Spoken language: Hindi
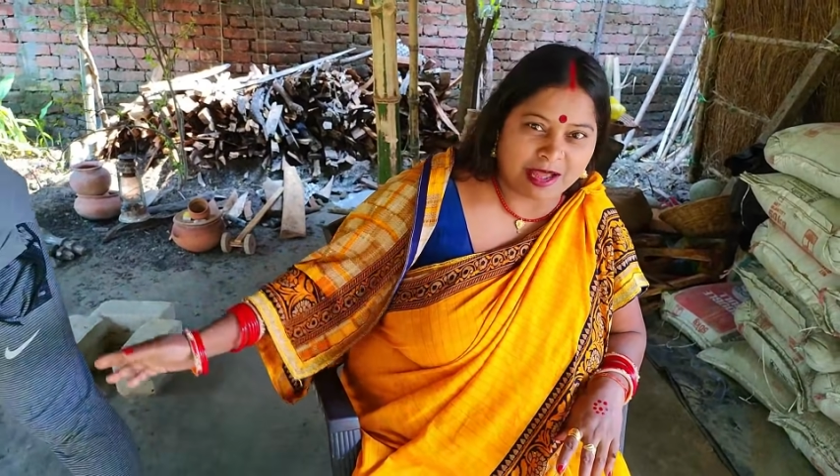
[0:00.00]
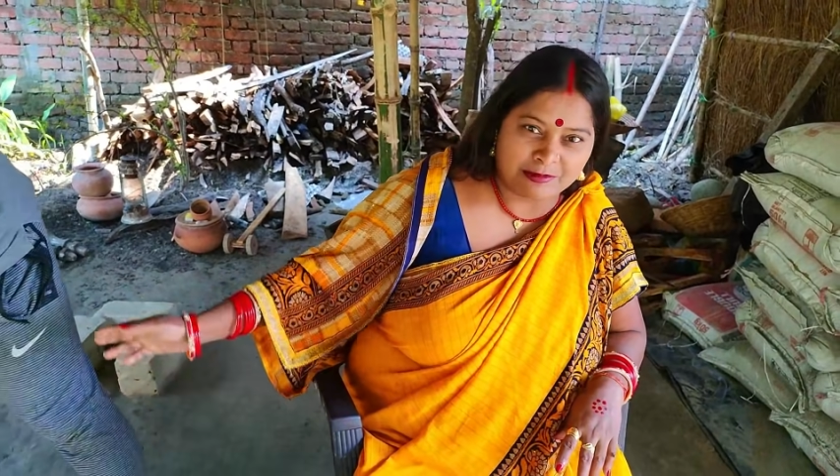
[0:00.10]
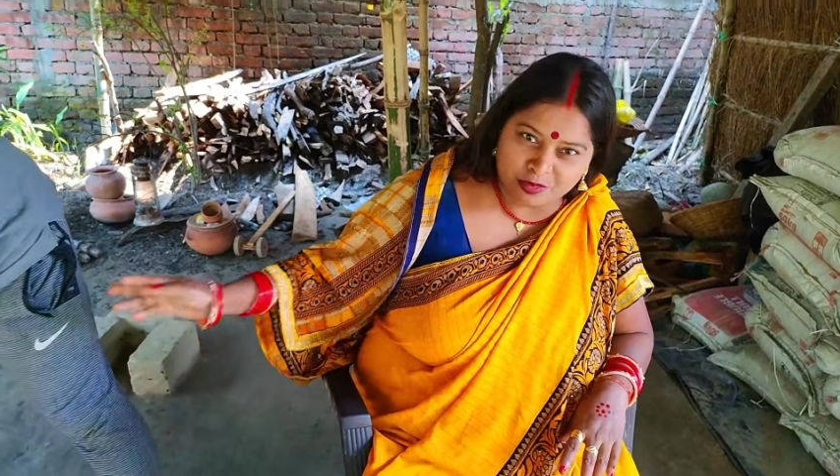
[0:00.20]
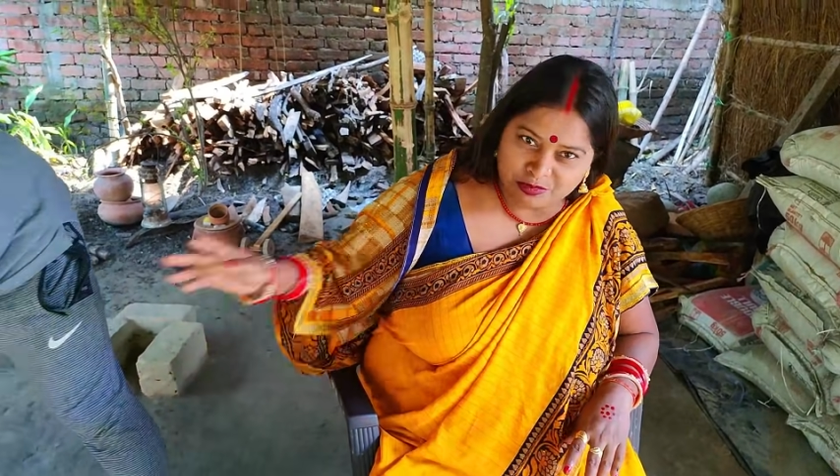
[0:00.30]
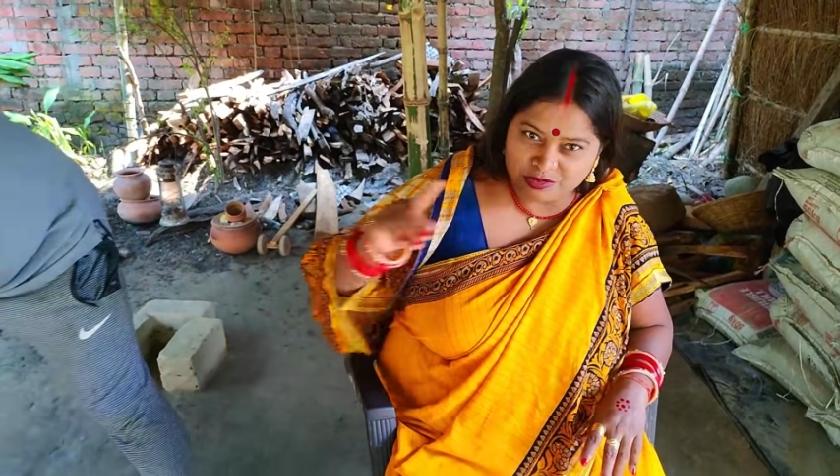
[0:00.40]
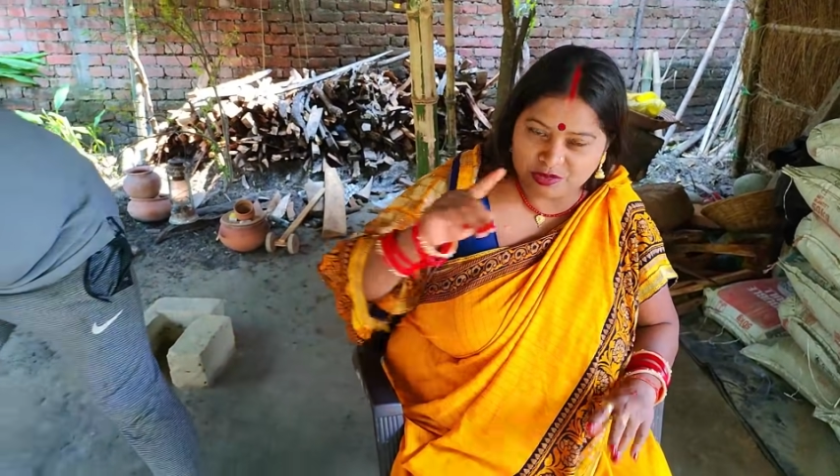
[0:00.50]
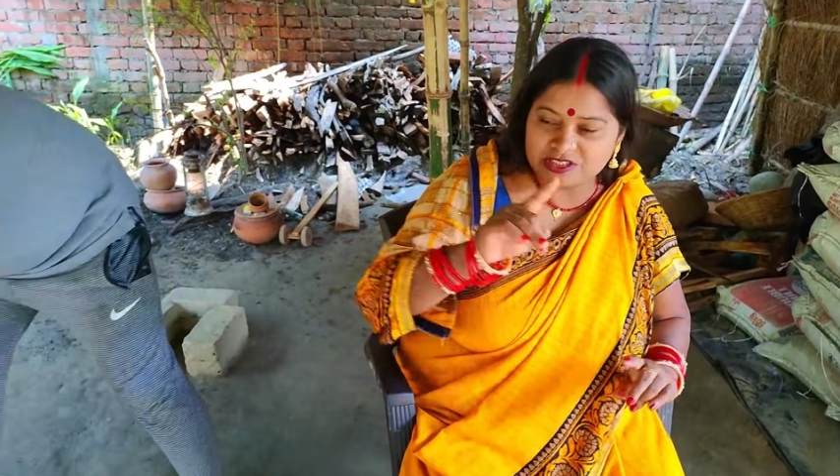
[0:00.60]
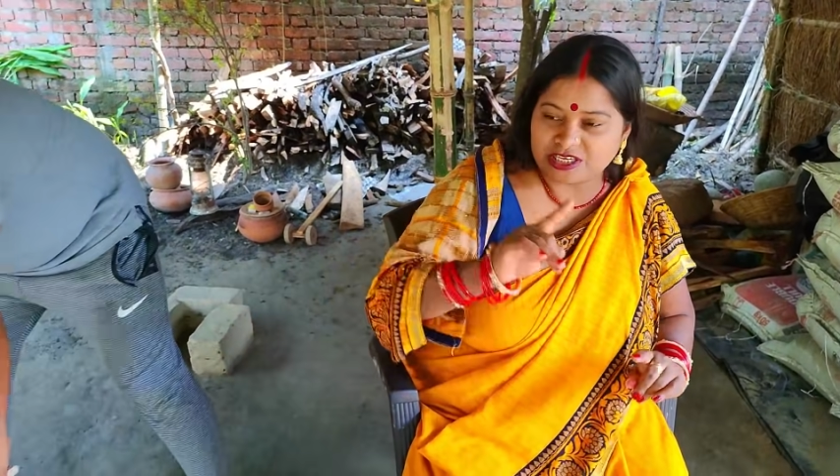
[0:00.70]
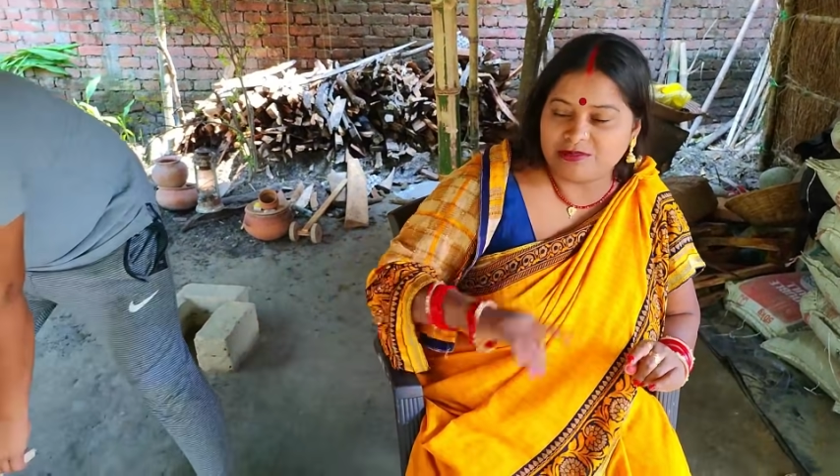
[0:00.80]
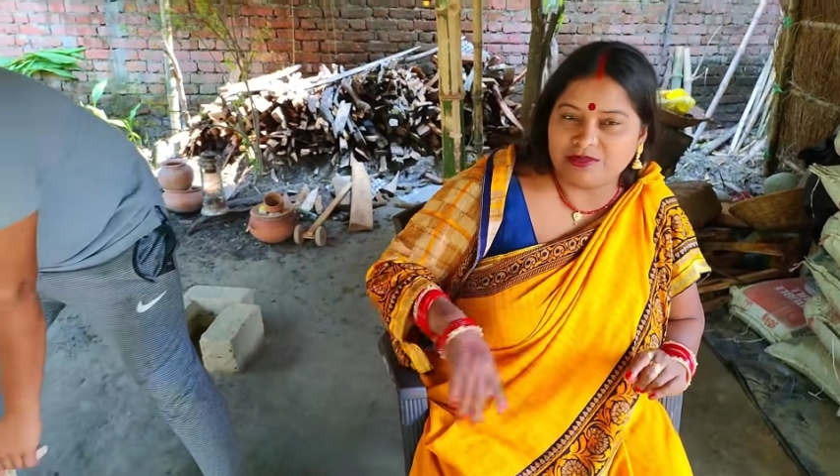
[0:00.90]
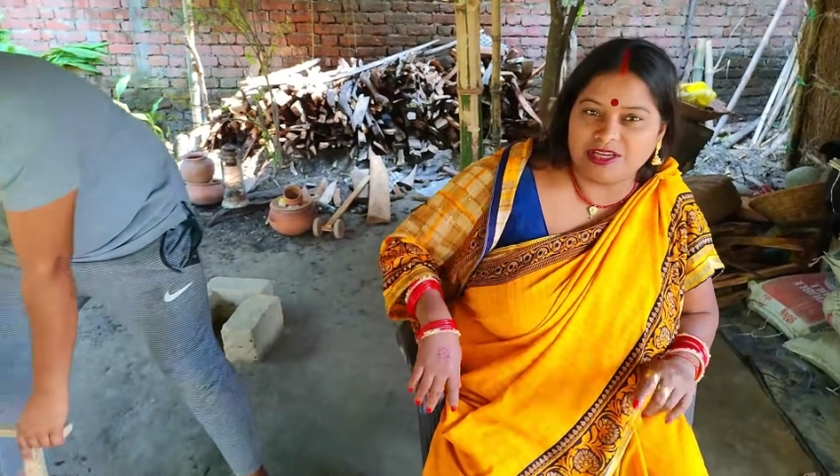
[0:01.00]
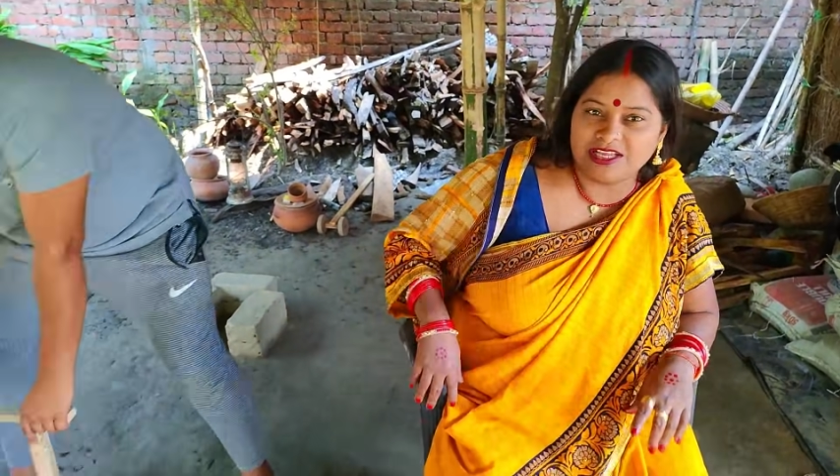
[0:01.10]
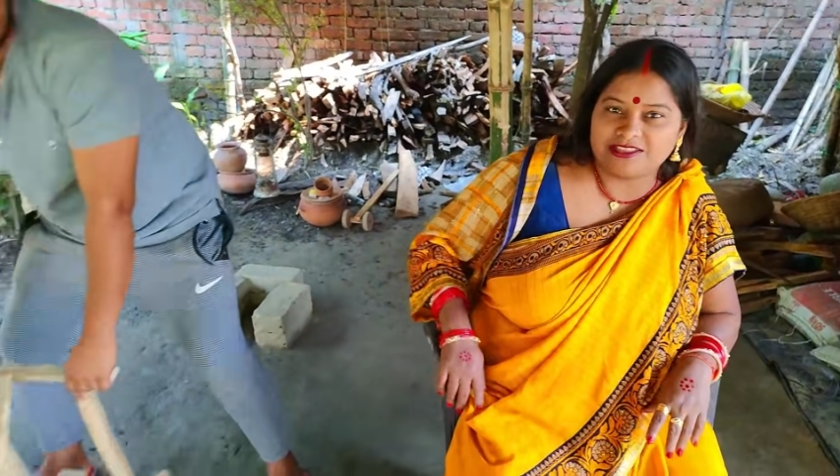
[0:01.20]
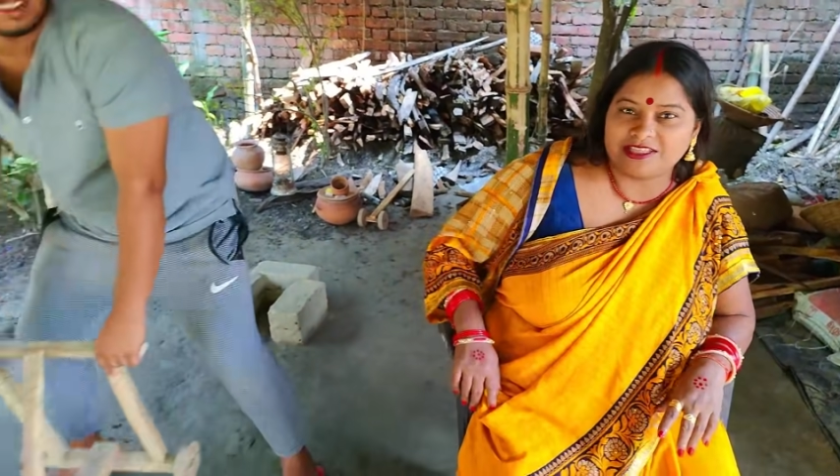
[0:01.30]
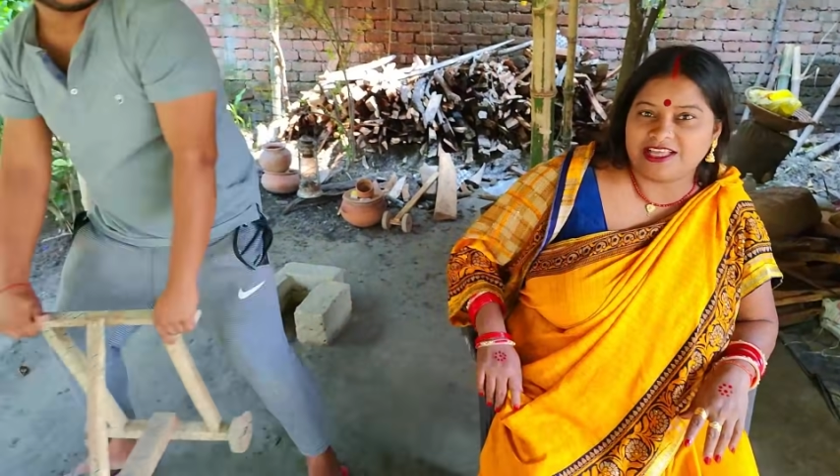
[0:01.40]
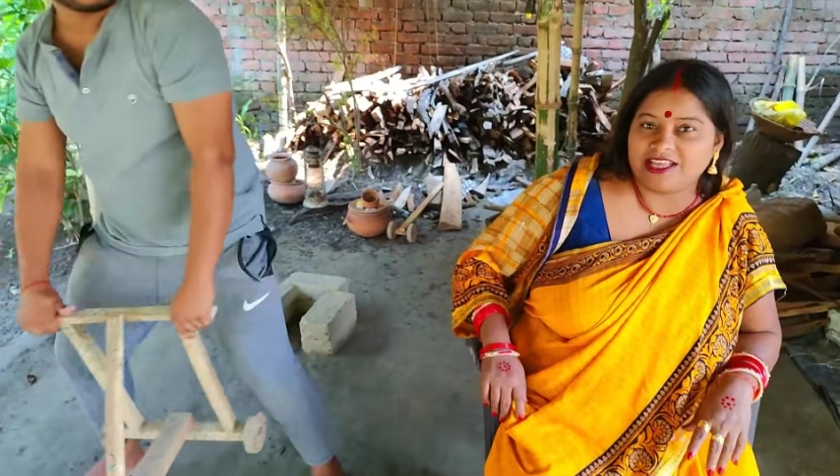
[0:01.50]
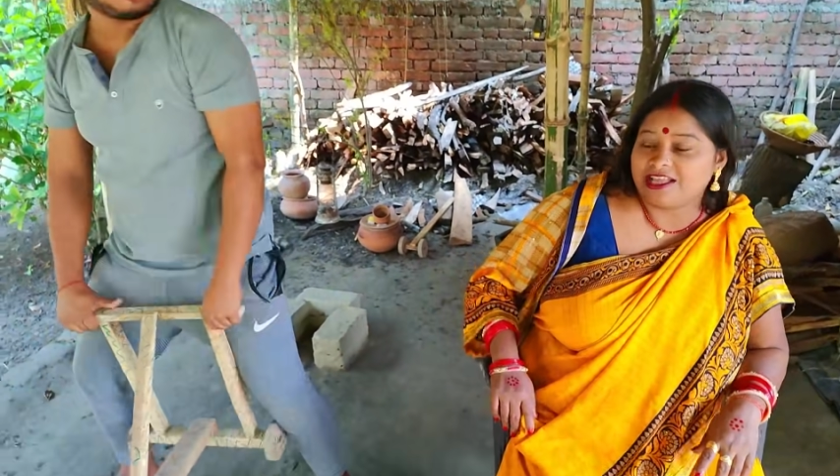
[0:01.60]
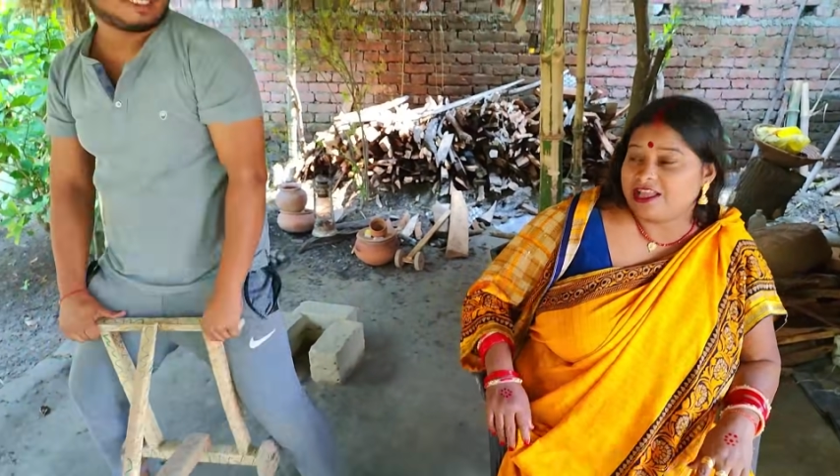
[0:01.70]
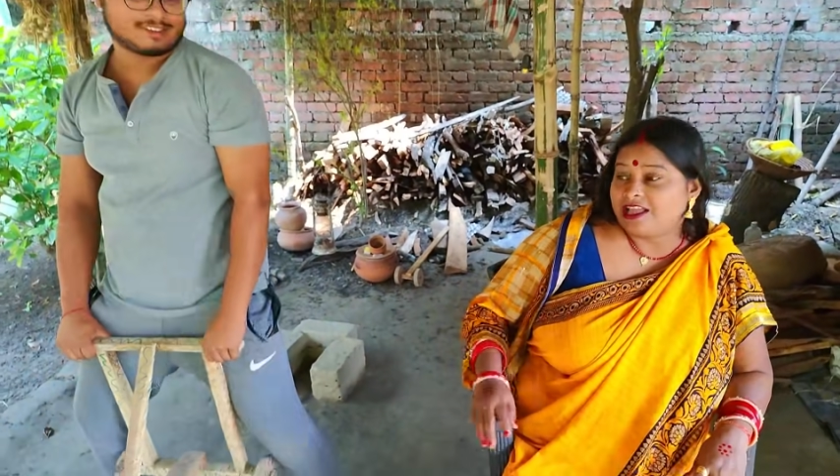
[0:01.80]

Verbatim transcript: आप लोग बिल्कुल सही बोलते हैं